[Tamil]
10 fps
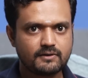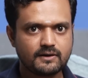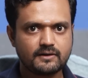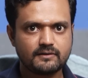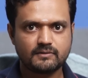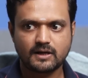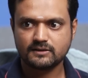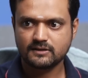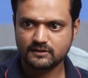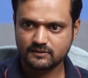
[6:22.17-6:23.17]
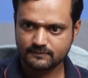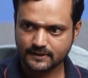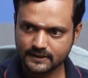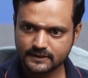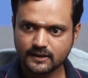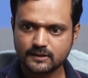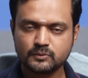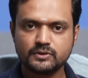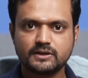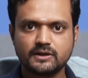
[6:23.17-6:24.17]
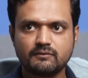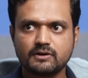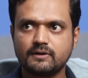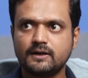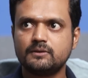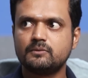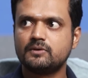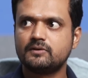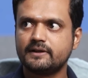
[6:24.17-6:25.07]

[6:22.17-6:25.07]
அவங்க அந்த அந்த வாழ்நாள் முழுக்க அவங்க வாழ்